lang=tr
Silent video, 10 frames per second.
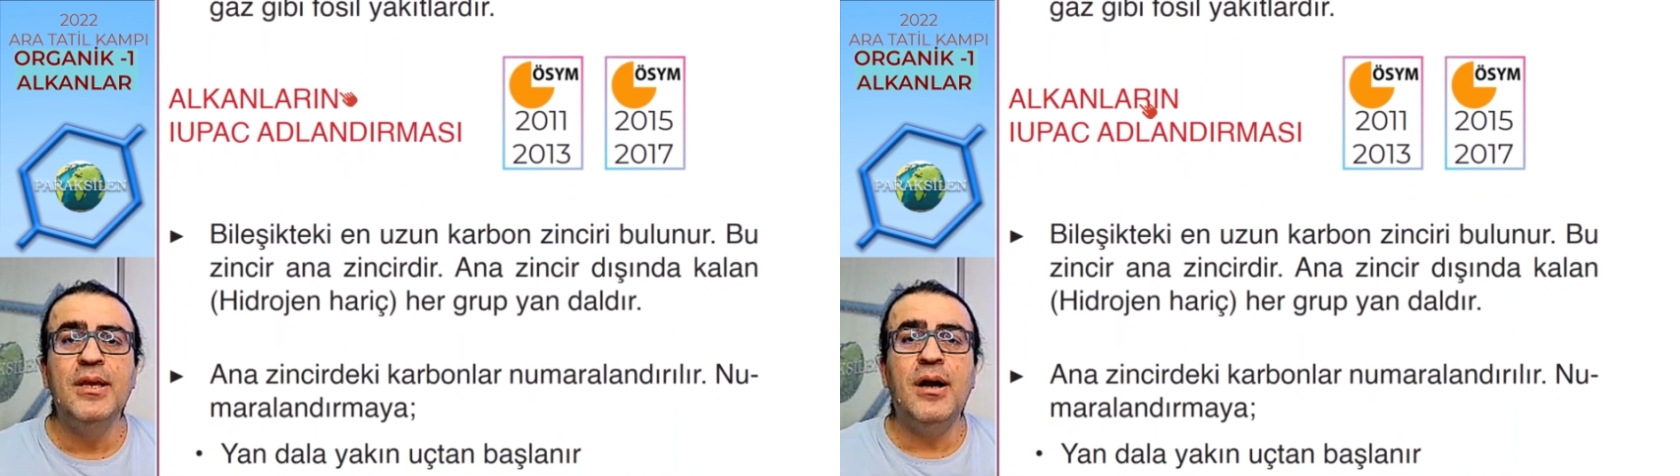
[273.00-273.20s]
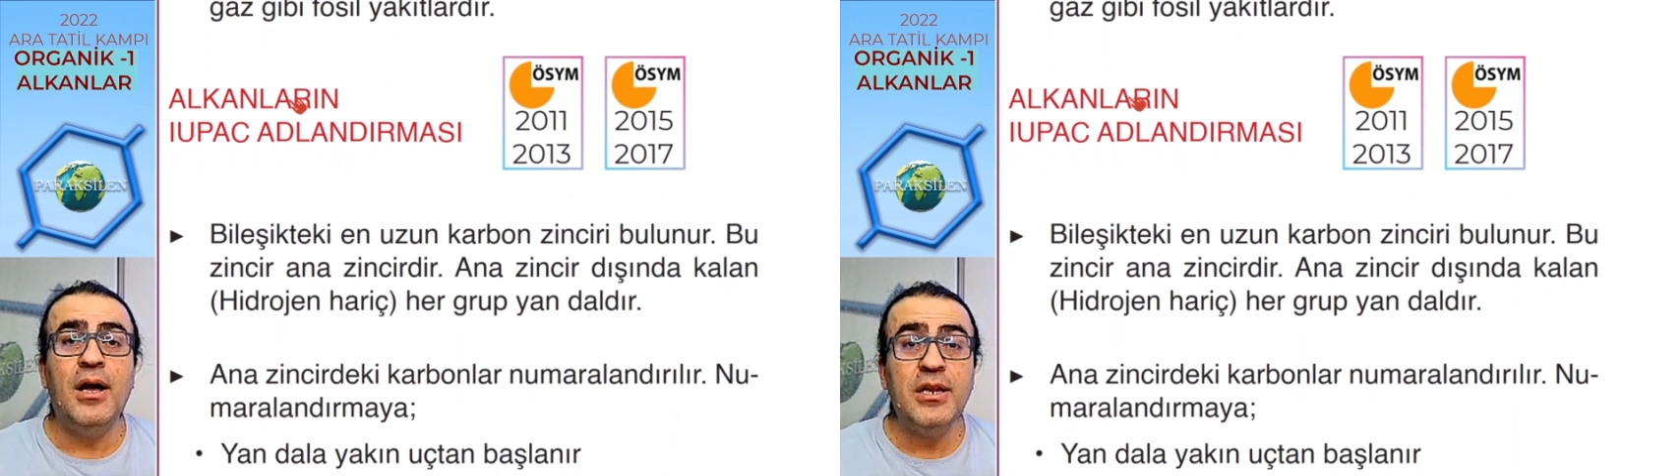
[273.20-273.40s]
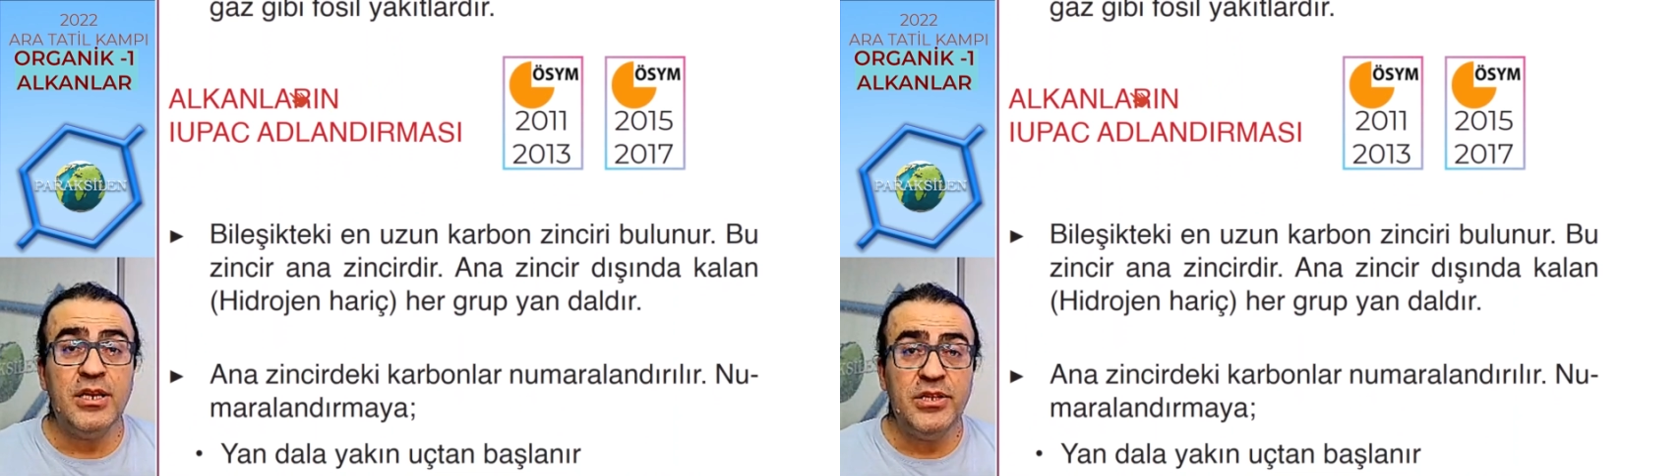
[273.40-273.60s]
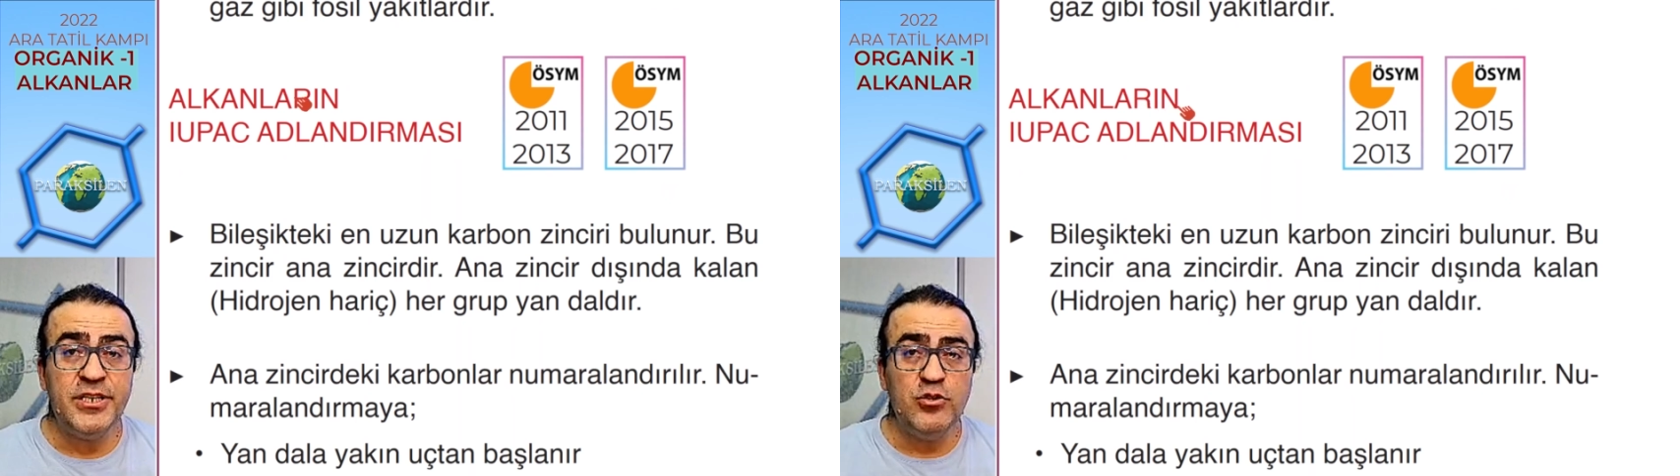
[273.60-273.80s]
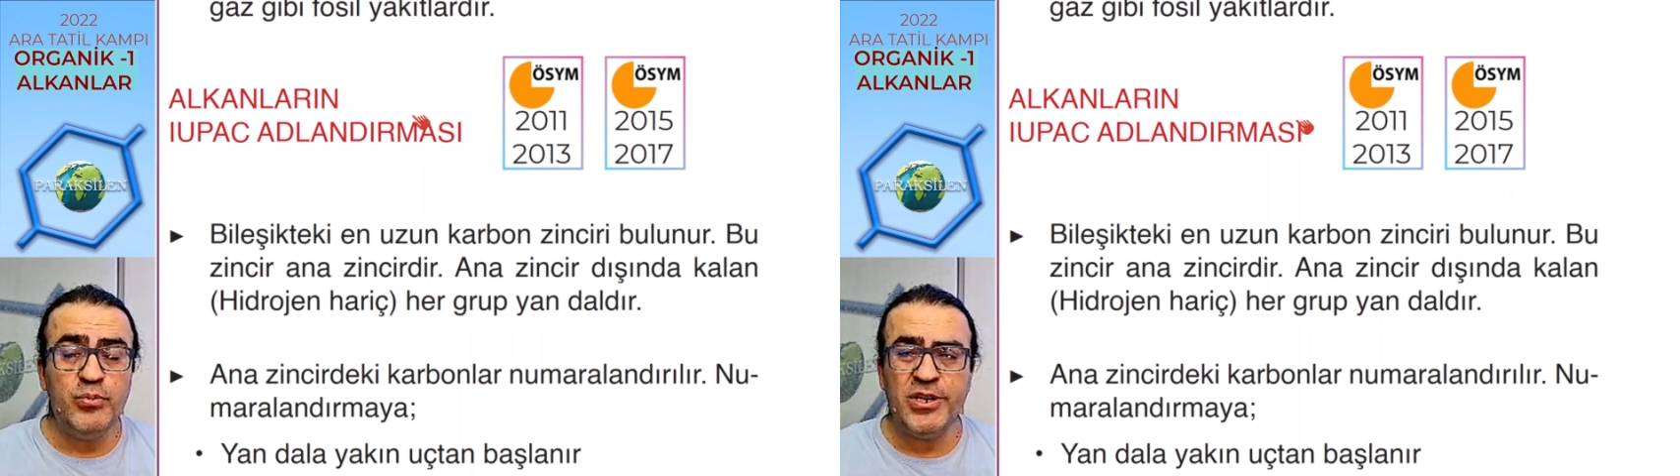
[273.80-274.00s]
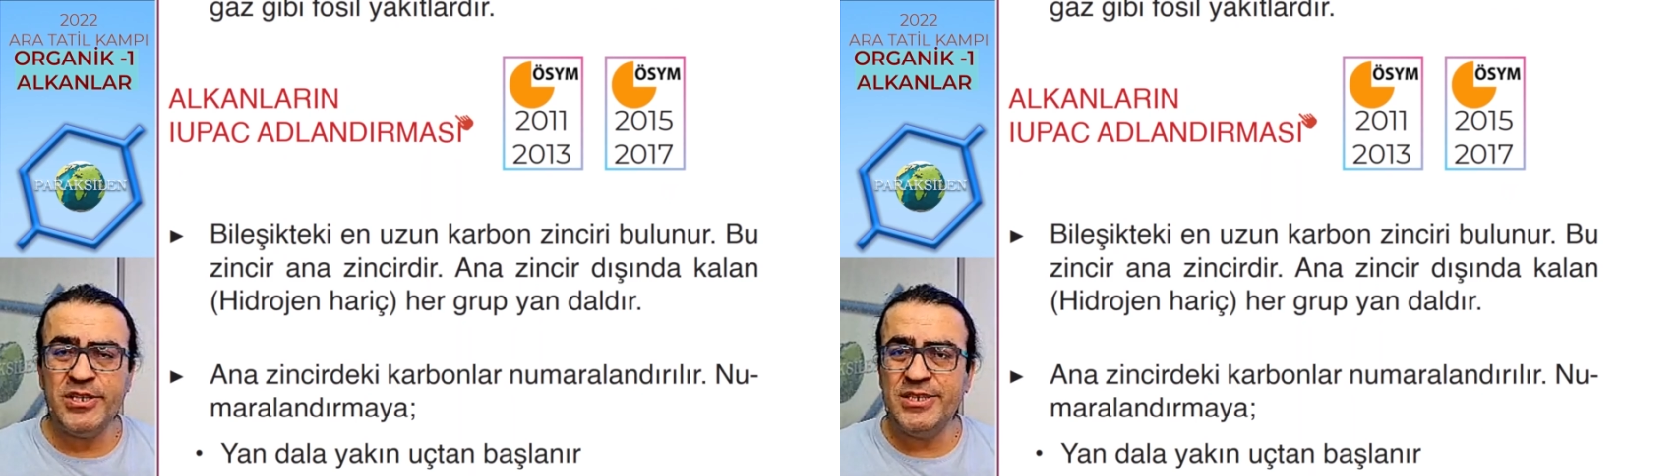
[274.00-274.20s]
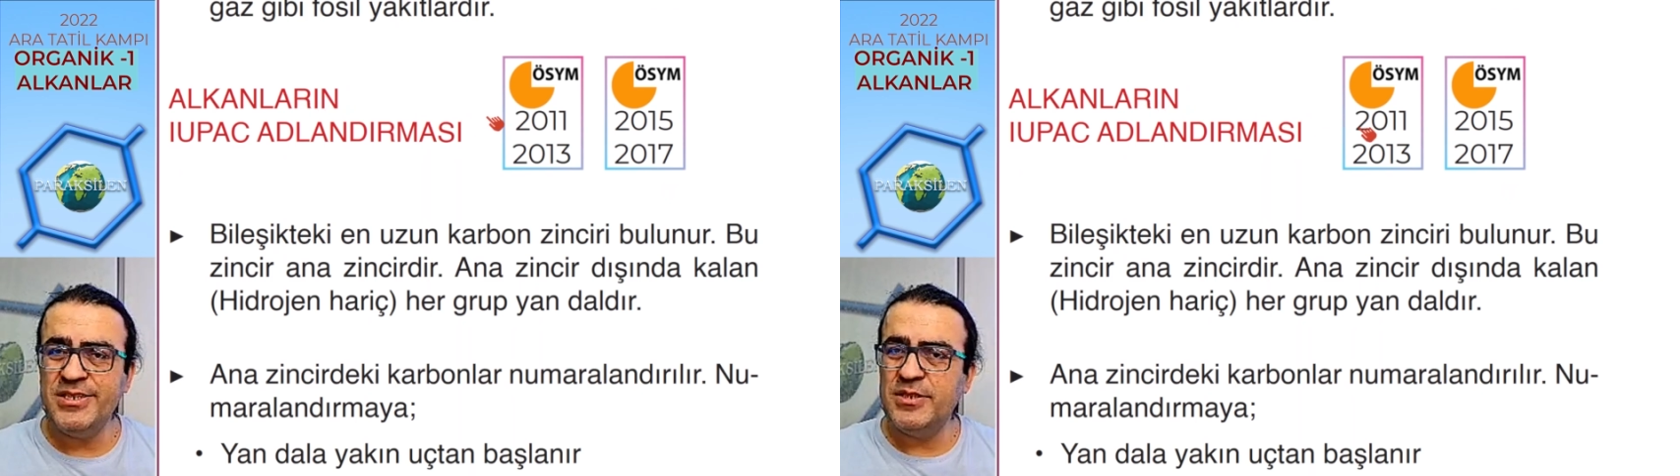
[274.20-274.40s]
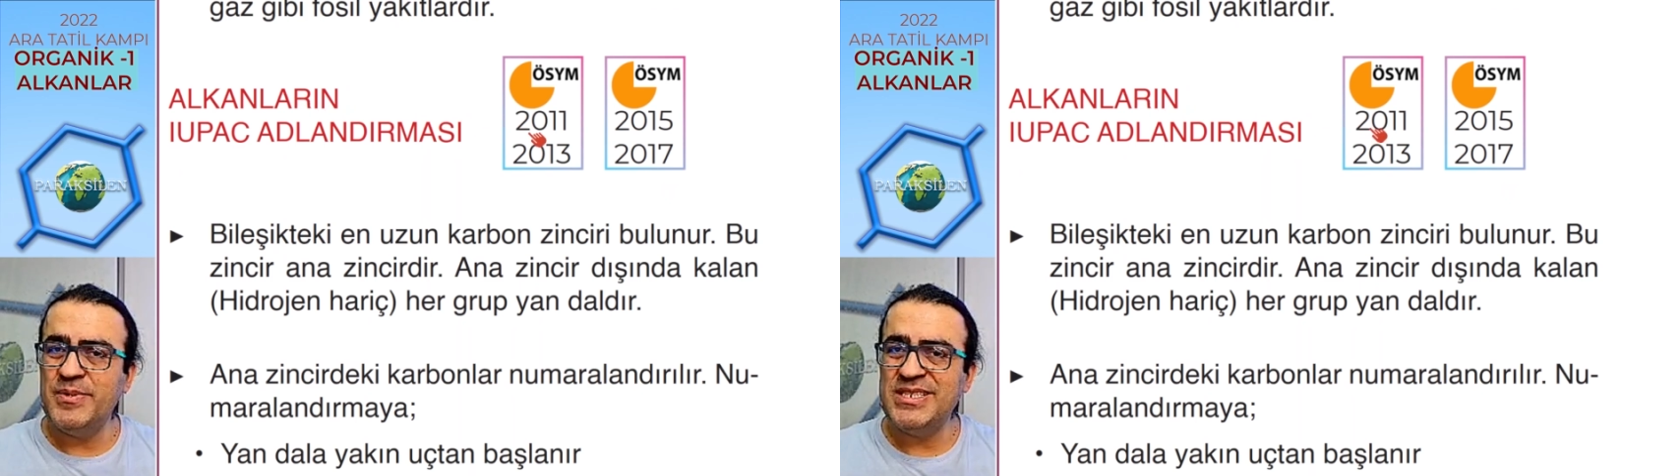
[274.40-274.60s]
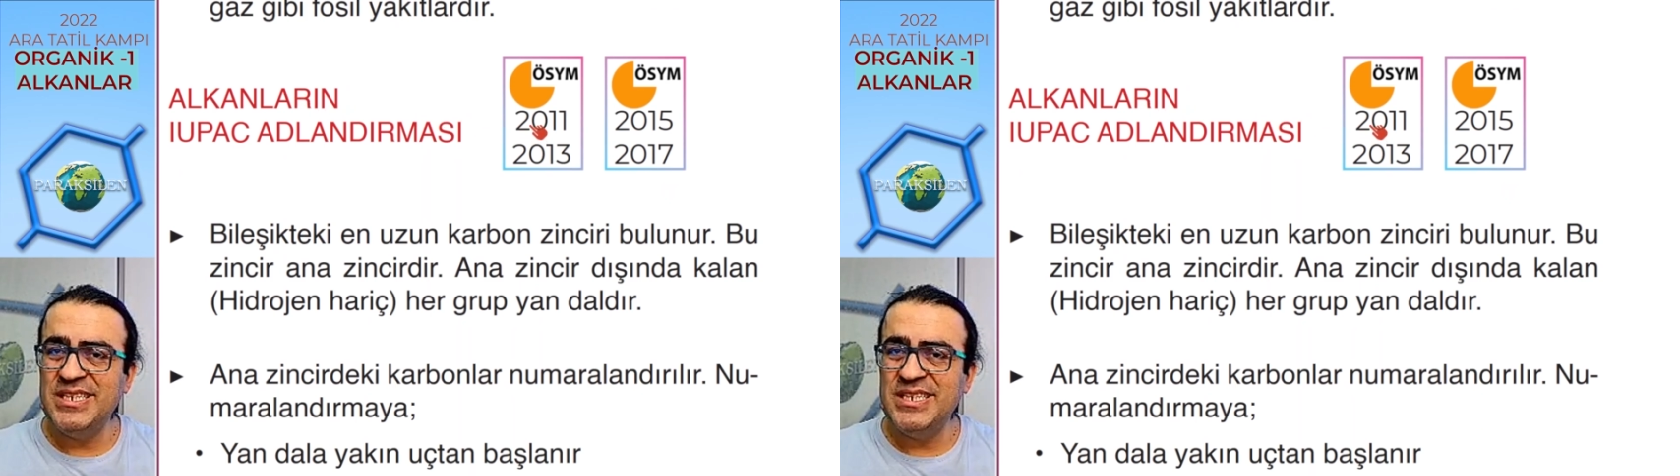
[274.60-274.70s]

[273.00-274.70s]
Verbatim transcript: Alkanlar New Pack adlandırması